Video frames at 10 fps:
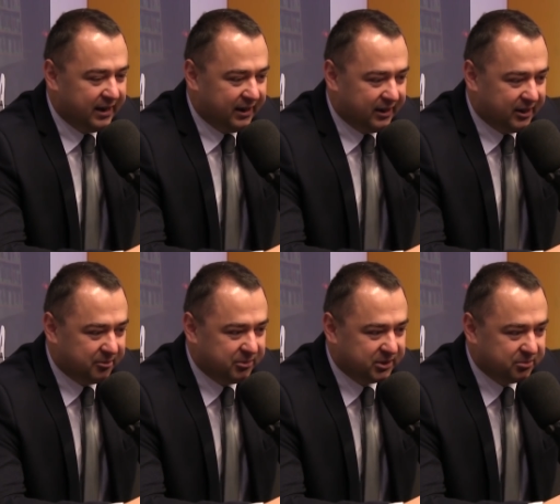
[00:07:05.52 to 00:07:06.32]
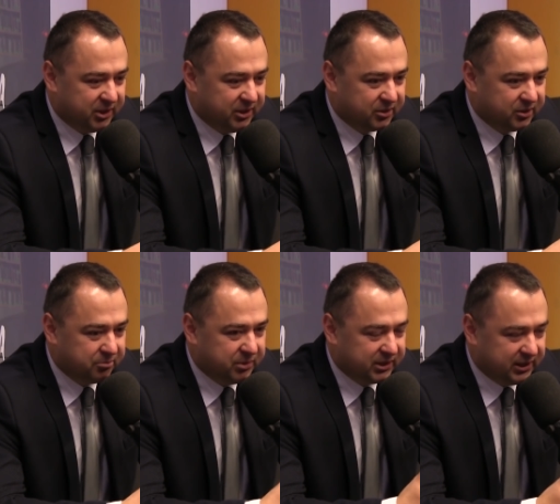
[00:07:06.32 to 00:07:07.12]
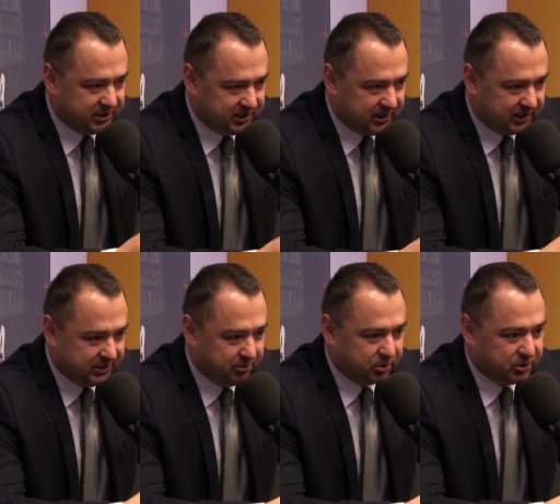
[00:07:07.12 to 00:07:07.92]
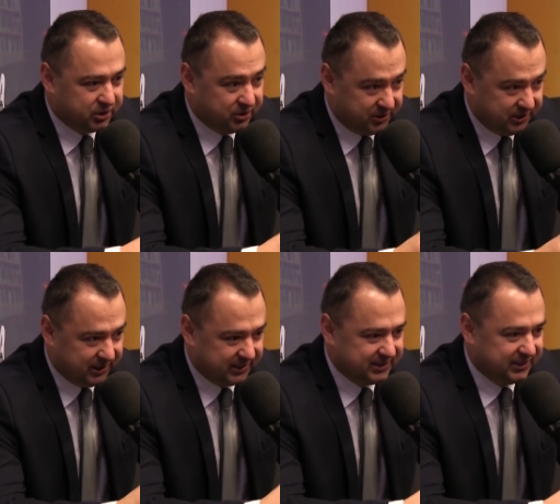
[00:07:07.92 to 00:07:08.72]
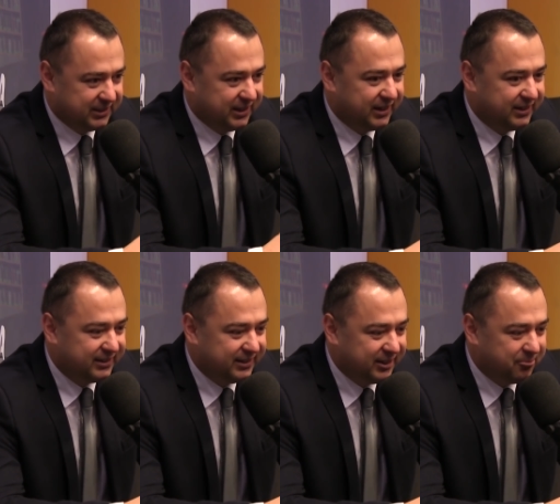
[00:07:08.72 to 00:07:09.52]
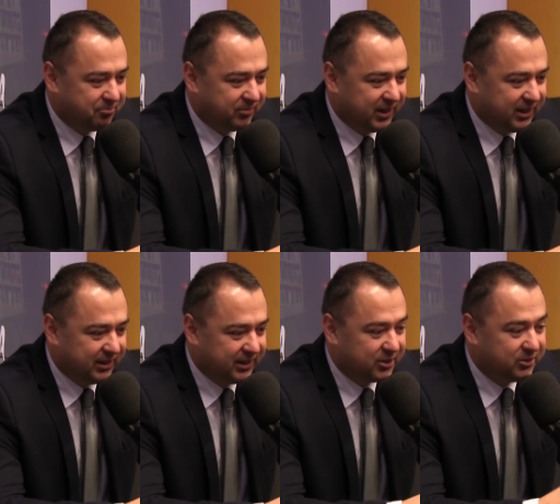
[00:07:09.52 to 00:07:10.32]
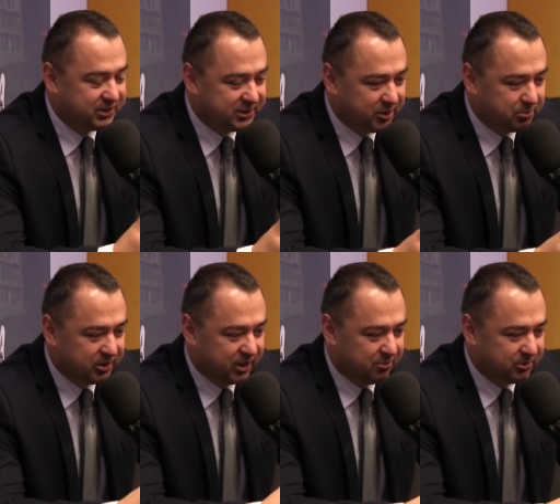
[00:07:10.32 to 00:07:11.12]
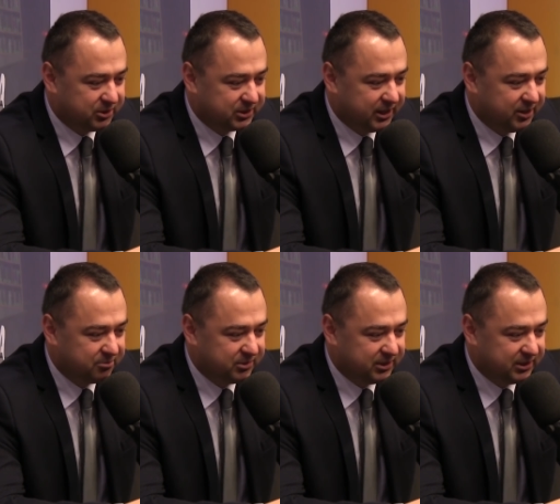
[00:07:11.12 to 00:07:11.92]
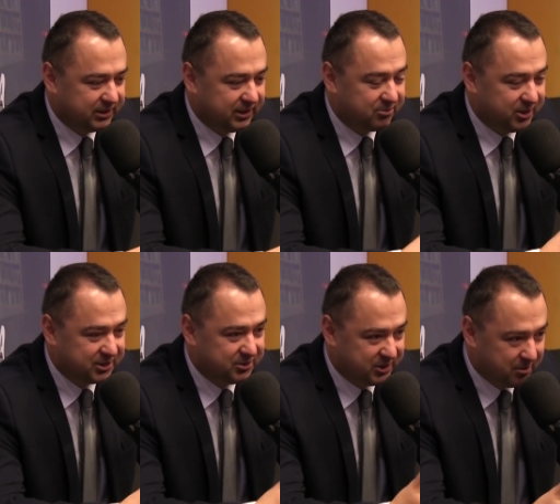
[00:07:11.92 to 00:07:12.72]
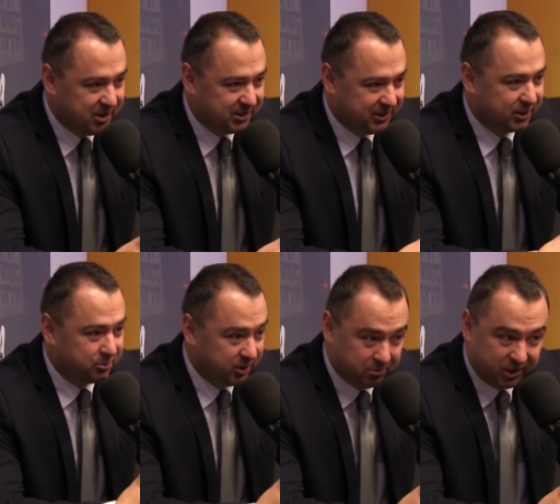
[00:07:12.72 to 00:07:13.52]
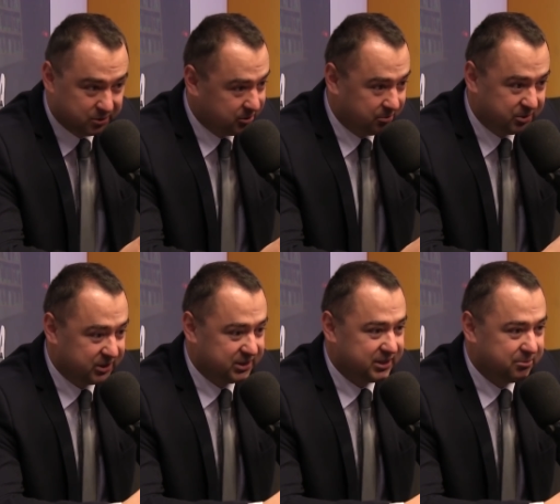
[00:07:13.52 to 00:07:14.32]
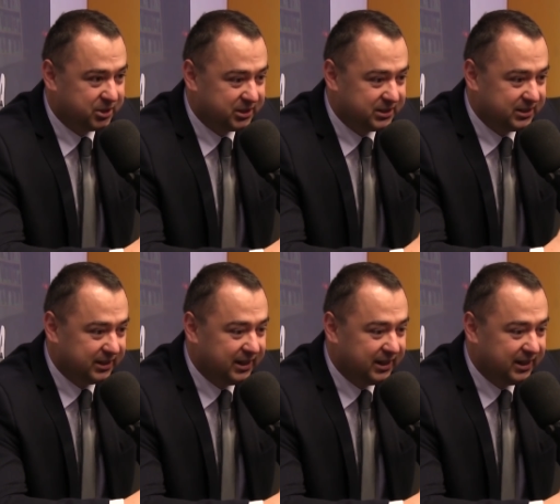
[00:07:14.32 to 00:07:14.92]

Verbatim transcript: a będą mieli 15 e, lekcji po 3 godziny lekcyjne. E, E, na koniec tego programu dostają e, na własność tablety, na których pracują przez, przez